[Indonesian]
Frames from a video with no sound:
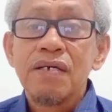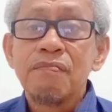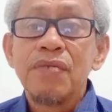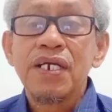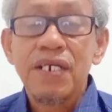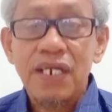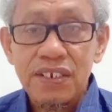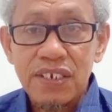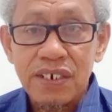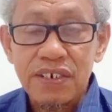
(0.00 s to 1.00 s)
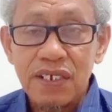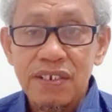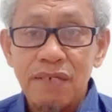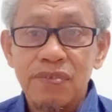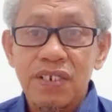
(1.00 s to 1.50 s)
mendasar
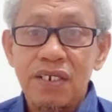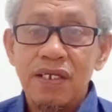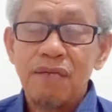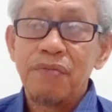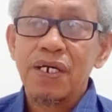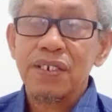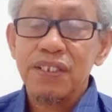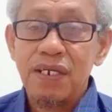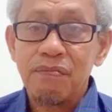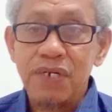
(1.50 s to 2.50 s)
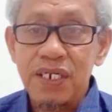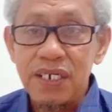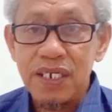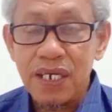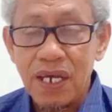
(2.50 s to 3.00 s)
saja misalnya pengertian
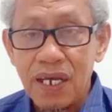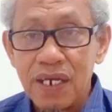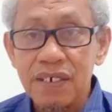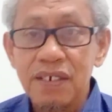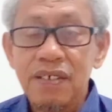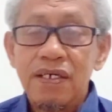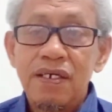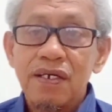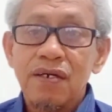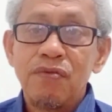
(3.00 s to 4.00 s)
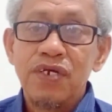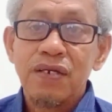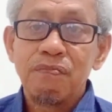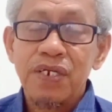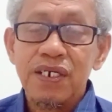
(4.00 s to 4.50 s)
pendidikan,
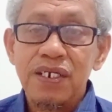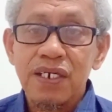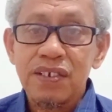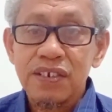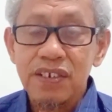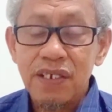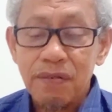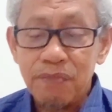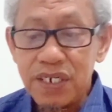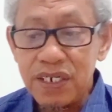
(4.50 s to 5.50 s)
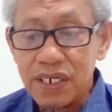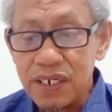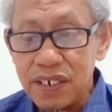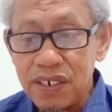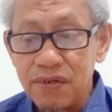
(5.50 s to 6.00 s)
kemudian pendidikan sejarah
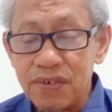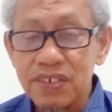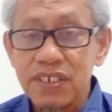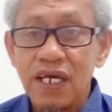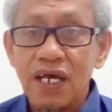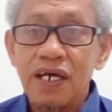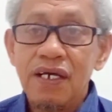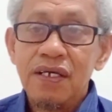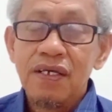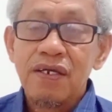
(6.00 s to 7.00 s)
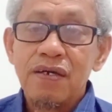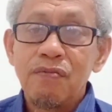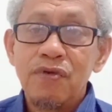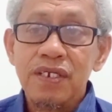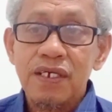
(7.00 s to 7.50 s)
pendidikan di Indonesia,
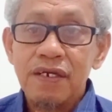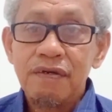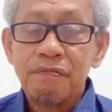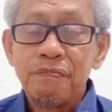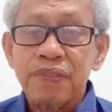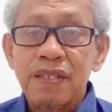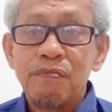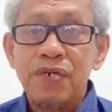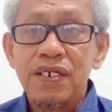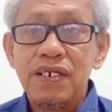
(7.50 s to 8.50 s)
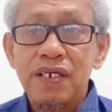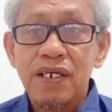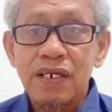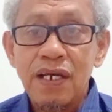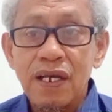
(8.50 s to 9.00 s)
kemudian
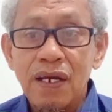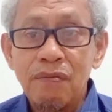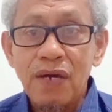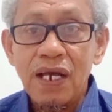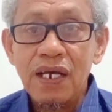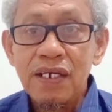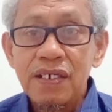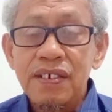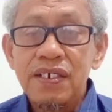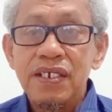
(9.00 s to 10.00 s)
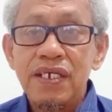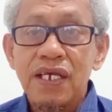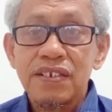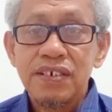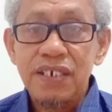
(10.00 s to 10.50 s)
pendidikan agama di
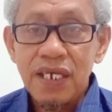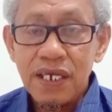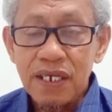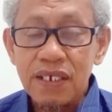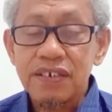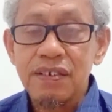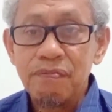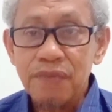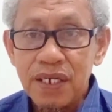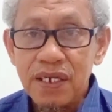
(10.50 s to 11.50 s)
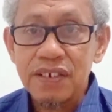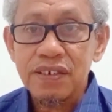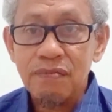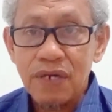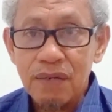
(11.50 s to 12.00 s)
SD, SMP,
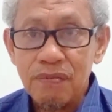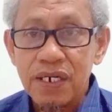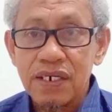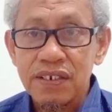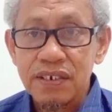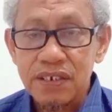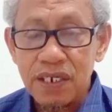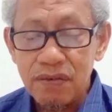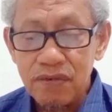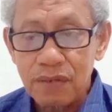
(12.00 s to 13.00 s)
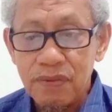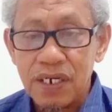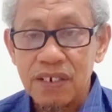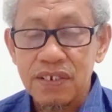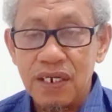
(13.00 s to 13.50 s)
SMA, madrasah sanawiyah,
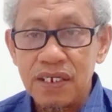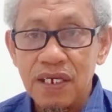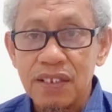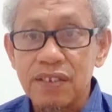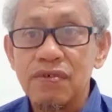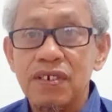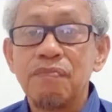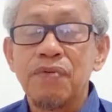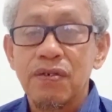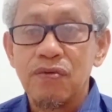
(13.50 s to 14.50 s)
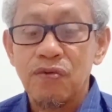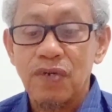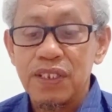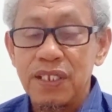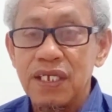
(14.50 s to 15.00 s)
madrasah aliyah atau di
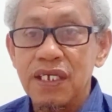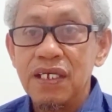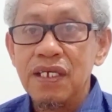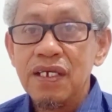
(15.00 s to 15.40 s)
perguruan tinggi